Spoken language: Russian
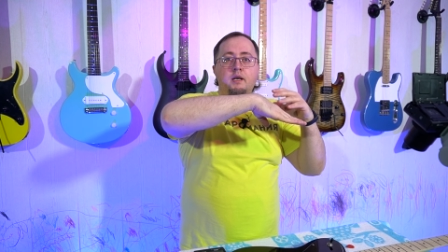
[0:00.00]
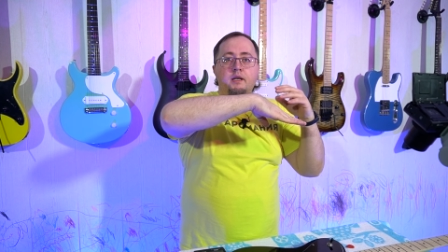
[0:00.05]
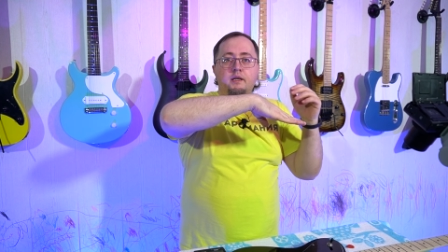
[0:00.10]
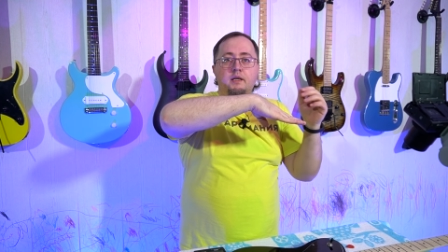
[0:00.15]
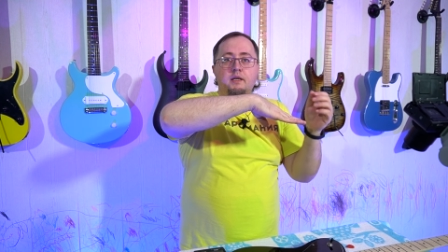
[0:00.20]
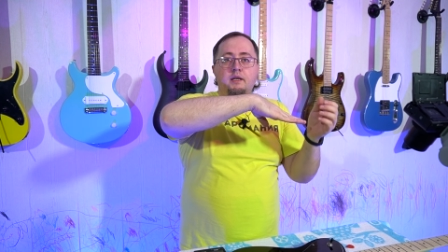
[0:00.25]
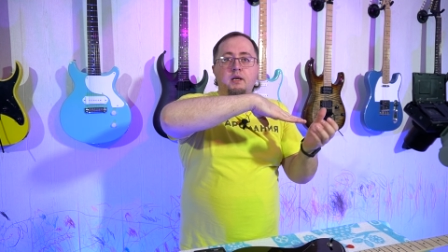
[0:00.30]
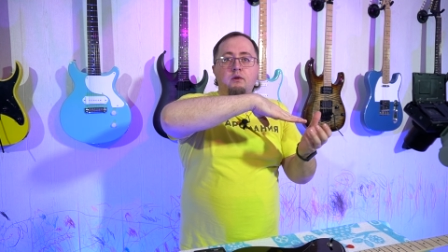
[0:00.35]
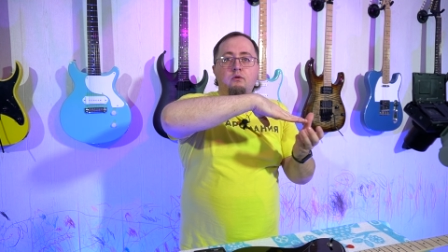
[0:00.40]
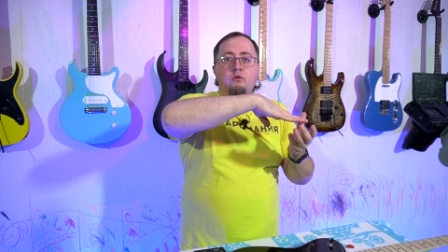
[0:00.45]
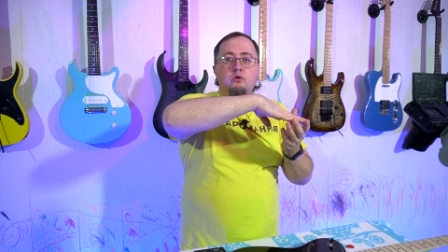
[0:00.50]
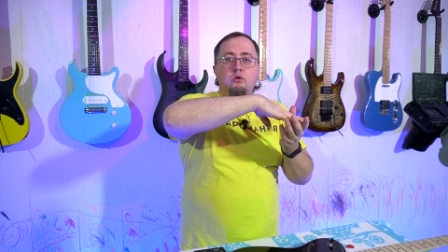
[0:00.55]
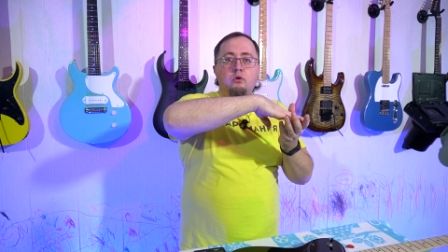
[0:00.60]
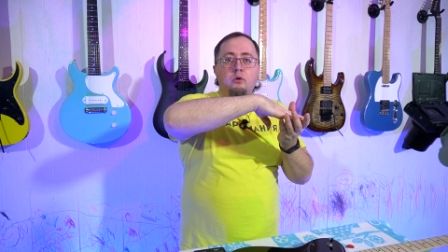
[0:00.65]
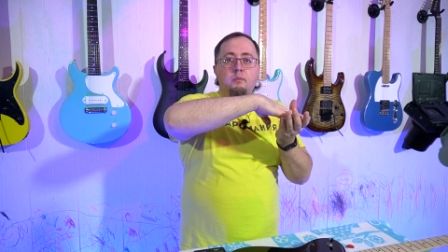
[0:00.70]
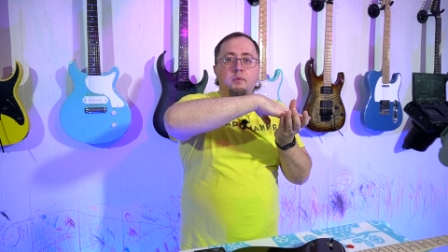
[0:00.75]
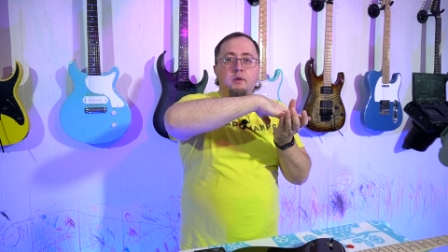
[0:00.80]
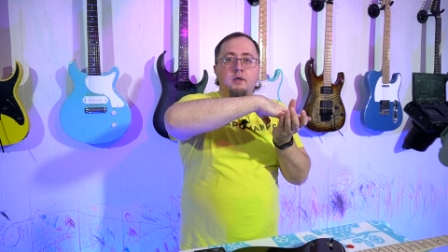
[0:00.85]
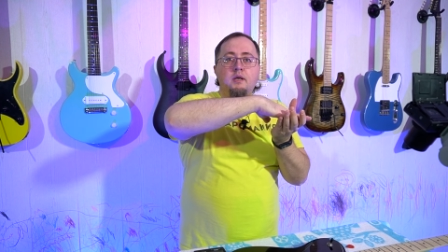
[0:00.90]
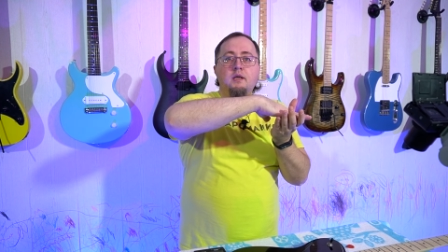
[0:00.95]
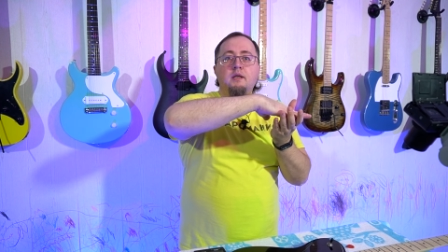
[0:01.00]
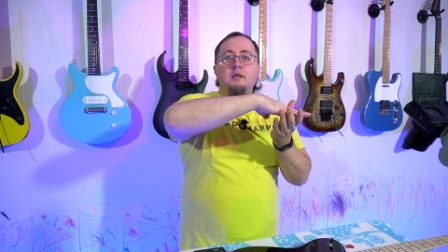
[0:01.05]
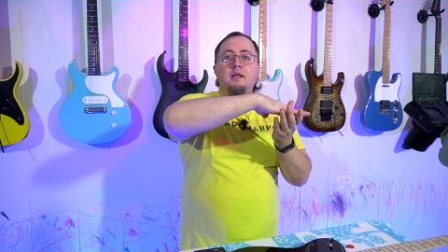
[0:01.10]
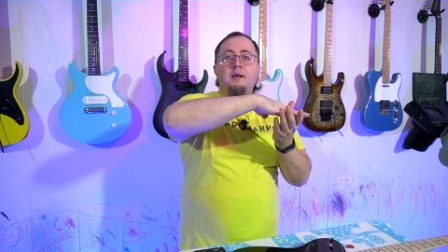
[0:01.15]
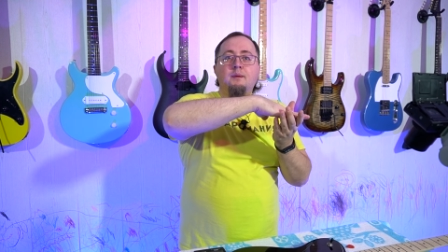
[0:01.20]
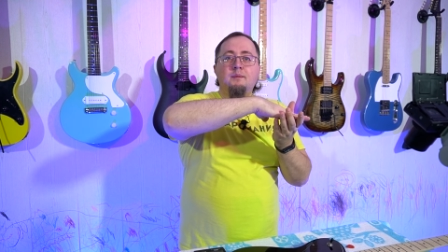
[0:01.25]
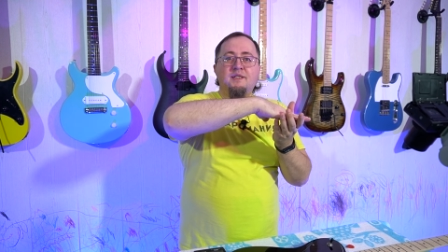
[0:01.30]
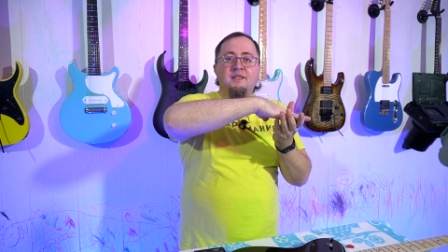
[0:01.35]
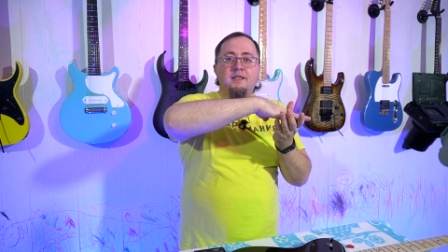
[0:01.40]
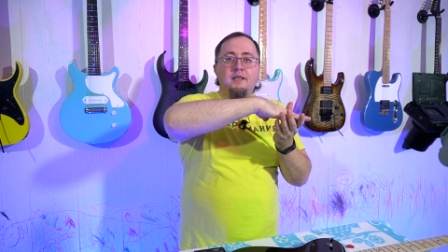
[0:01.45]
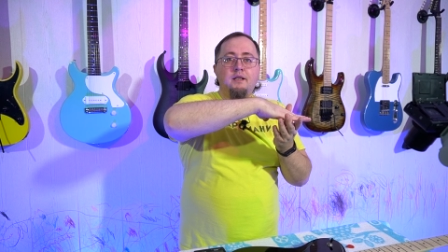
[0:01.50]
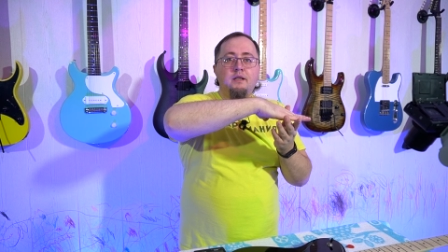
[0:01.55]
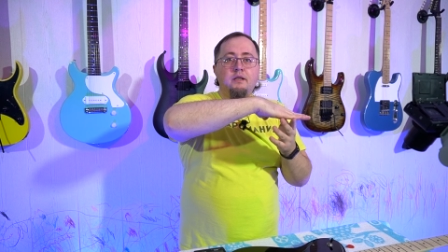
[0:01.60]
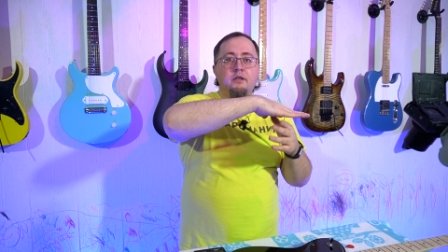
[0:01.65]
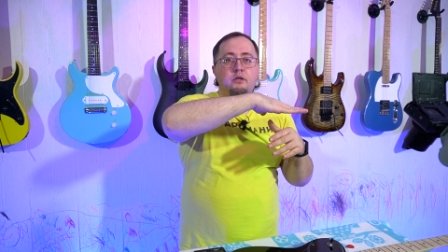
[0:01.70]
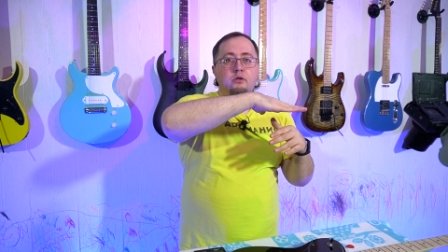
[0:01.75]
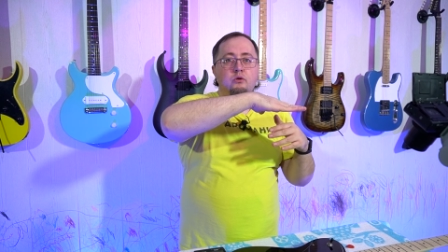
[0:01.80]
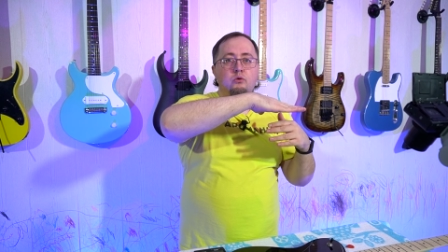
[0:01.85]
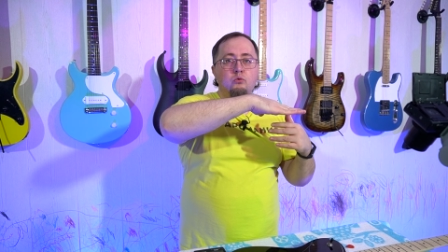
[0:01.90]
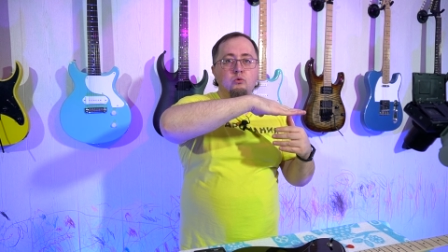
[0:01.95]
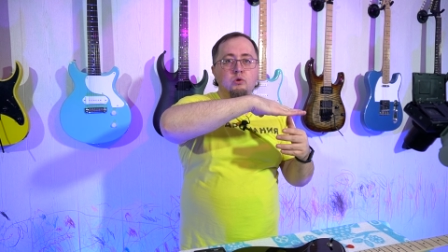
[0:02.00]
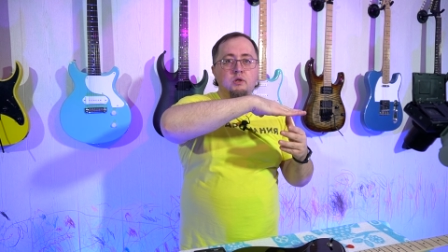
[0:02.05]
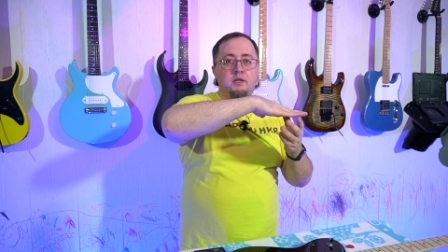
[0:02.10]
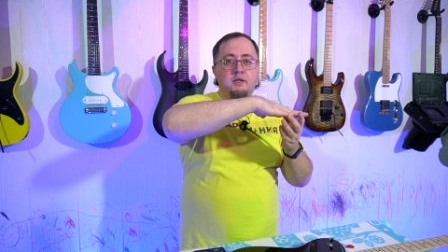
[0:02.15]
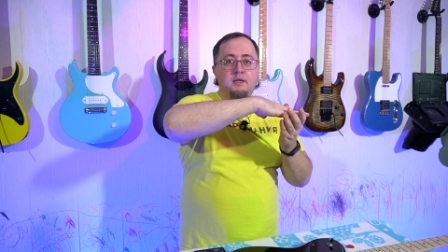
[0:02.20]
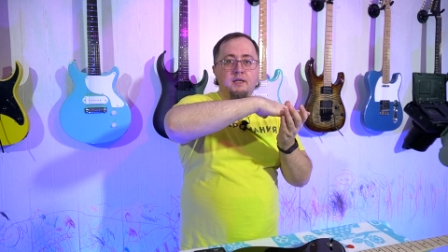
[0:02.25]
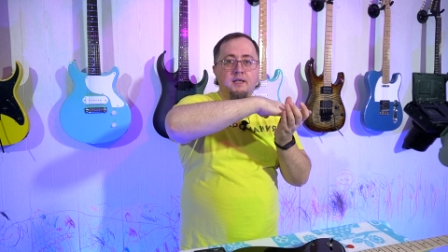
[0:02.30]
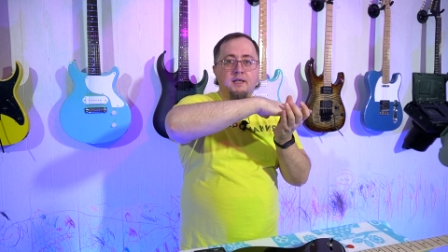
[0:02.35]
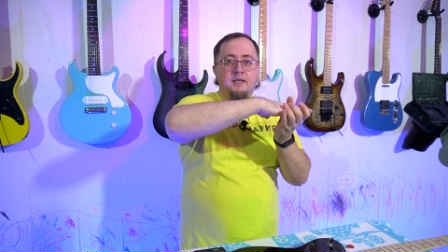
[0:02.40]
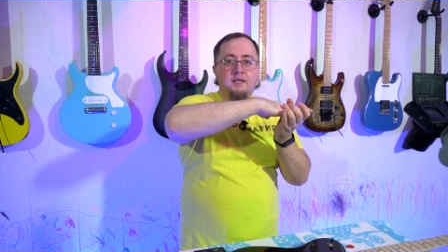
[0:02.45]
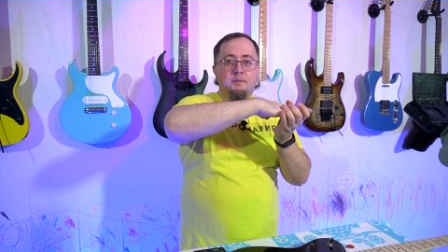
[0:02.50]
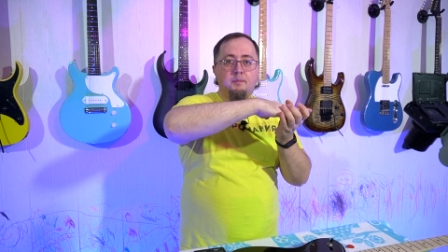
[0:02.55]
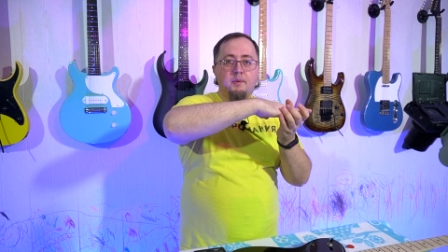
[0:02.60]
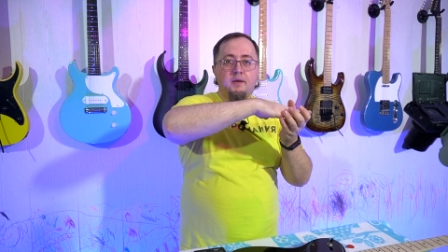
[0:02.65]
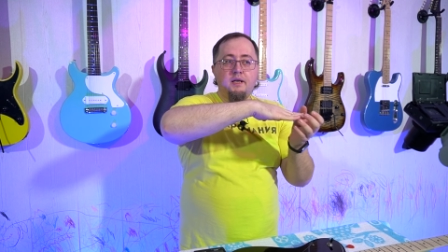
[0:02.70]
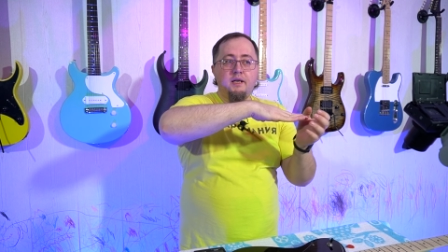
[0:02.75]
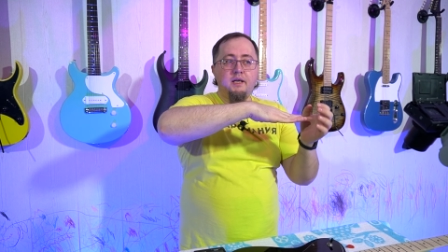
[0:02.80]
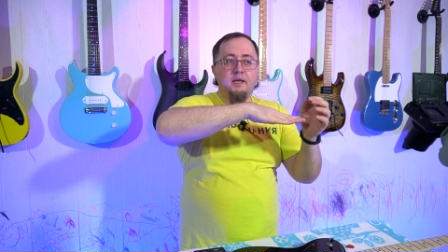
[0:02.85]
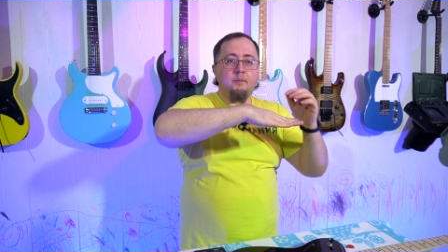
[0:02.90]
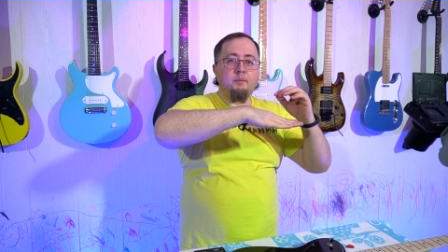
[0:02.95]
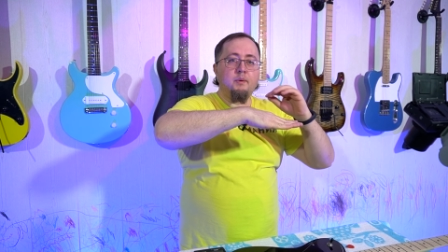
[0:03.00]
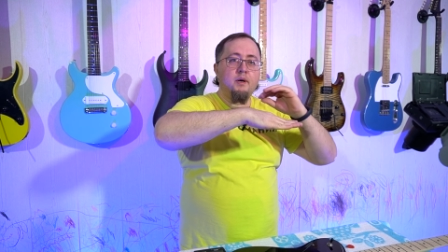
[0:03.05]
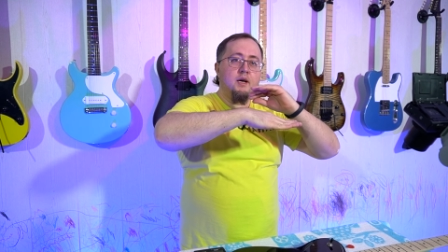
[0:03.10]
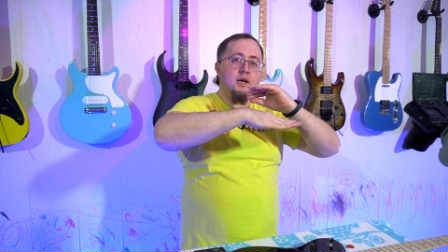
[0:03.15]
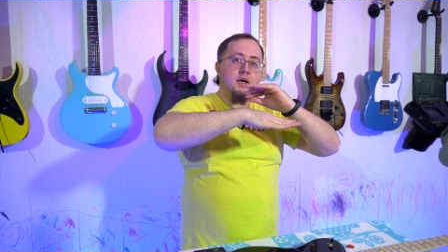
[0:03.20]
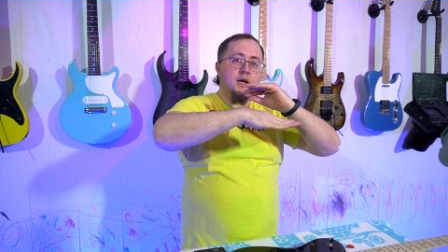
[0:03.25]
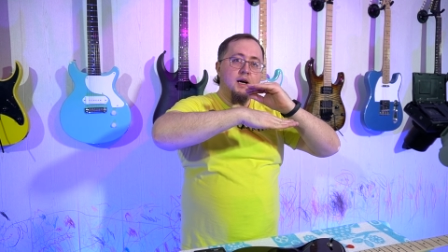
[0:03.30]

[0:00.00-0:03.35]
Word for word: Для того, чтобы нам сделать нужный для нас прогиб,